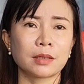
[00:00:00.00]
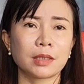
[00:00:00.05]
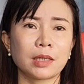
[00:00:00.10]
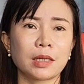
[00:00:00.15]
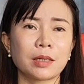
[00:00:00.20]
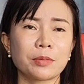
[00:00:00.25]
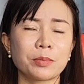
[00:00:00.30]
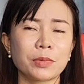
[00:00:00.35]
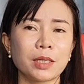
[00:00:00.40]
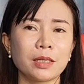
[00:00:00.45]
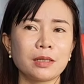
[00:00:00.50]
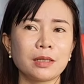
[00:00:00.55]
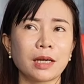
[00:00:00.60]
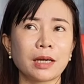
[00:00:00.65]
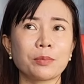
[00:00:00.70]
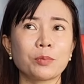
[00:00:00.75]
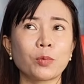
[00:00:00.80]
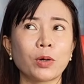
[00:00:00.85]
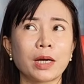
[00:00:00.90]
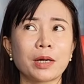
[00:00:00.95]
em đi
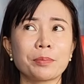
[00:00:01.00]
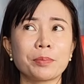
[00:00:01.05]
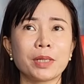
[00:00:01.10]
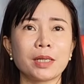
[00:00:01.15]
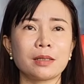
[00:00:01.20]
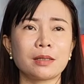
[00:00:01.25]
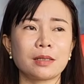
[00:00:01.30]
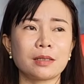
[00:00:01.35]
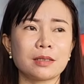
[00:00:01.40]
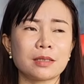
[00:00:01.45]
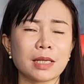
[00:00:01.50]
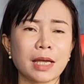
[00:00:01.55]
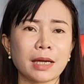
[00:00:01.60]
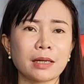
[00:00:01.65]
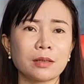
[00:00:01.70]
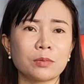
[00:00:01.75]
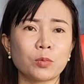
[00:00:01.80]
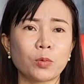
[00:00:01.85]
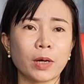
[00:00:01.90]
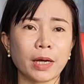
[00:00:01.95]
ngày hôm qua em đi từ sáng
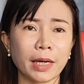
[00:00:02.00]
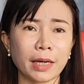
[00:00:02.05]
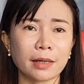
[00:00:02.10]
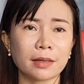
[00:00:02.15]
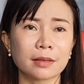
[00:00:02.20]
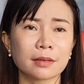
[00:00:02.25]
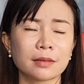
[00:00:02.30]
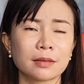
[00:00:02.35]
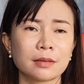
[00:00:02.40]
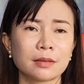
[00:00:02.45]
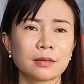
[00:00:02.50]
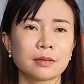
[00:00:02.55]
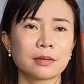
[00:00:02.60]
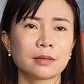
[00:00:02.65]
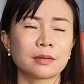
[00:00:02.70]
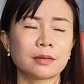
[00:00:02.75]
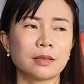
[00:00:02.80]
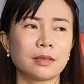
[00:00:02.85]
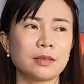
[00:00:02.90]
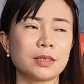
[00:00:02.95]
hôm qua ừ.
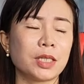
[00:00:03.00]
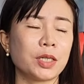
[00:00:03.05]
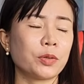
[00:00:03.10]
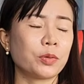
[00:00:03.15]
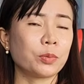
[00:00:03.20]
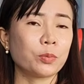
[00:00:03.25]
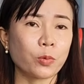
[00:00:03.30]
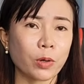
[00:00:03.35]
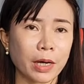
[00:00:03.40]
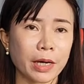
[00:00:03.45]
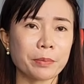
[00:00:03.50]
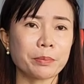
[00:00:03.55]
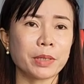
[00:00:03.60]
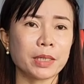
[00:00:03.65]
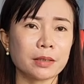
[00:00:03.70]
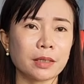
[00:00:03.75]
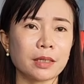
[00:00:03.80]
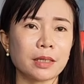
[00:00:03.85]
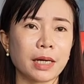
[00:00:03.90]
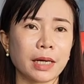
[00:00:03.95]
chiều hôm qua em
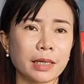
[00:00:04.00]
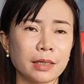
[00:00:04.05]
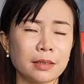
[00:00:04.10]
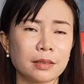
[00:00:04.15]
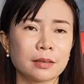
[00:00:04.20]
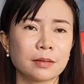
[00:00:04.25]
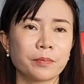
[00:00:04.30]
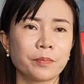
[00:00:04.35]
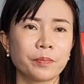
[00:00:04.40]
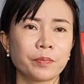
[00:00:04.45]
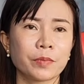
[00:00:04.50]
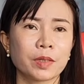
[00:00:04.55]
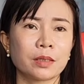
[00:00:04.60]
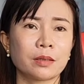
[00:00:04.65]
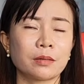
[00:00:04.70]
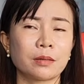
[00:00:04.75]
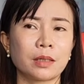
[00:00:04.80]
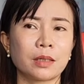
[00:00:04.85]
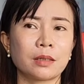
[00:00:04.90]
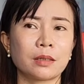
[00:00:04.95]
mới tới đây ừ.
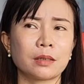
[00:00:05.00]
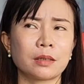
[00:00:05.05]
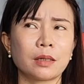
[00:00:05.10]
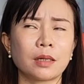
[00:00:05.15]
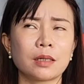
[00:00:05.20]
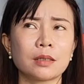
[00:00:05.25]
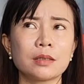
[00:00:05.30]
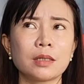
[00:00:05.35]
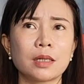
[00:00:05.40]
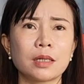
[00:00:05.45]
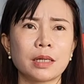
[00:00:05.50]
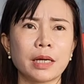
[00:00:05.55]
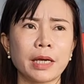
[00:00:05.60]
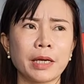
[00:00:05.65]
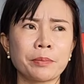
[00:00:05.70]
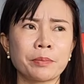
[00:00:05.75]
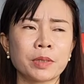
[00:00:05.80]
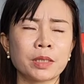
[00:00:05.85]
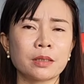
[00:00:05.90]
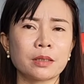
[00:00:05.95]
à, ở trên
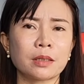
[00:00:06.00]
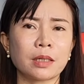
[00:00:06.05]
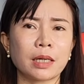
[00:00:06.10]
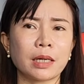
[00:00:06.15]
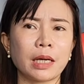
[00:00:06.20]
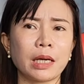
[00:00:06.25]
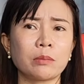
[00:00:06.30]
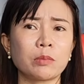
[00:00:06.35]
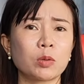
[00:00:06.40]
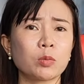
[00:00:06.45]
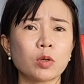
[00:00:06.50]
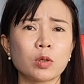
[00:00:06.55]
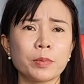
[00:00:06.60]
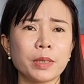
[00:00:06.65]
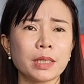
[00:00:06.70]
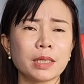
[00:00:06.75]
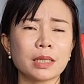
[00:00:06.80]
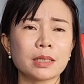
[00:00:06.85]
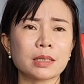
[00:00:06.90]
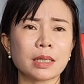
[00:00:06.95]
em á, là em không có
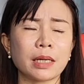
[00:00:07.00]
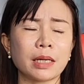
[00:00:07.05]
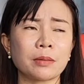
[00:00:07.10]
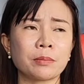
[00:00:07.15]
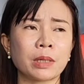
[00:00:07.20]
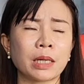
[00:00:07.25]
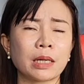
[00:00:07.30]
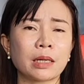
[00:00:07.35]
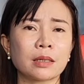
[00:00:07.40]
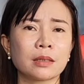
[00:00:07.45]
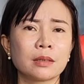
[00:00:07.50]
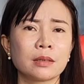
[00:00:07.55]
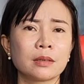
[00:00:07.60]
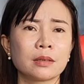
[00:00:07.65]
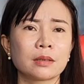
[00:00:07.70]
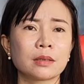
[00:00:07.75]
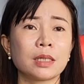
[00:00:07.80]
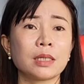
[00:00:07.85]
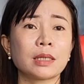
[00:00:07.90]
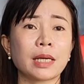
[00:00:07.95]
biết cái xe mà
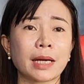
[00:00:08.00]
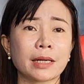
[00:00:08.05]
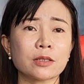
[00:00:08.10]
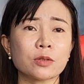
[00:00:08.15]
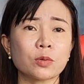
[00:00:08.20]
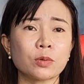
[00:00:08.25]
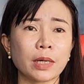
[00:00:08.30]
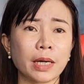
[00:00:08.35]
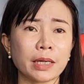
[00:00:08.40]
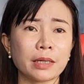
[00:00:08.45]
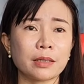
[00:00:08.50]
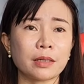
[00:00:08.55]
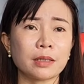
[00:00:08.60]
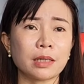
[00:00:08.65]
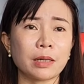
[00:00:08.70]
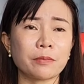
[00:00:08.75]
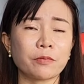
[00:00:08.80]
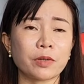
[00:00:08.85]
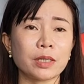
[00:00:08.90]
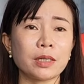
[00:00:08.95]
đi thẳng xuống đây nên
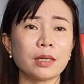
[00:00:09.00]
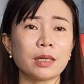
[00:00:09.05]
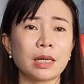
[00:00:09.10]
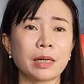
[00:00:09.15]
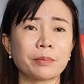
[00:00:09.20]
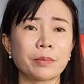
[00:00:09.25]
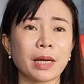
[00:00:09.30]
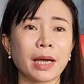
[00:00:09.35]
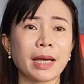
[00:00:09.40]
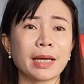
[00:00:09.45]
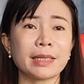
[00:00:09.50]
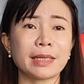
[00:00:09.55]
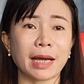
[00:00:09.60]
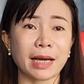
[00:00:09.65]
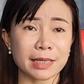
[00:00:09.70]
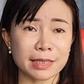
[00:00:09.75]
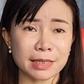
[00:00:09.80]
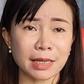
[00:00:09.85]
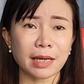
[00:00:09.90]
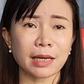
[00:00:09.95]
em ừ. phải đi làm hai
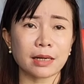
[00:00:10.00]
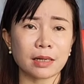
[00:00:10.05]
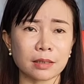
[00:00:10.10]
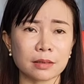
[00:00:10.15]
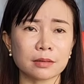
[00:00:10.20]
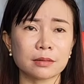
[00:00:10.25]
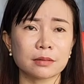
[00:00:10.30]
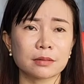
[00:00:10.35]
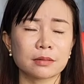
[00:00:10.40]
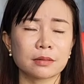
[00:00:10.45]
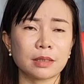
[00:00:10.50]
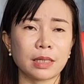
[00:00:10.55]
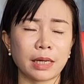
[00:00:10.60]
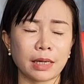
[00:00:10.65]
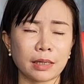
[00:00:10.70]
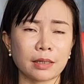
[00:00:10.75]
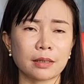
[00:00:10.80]
chặng xe ừ. lận phải dạ.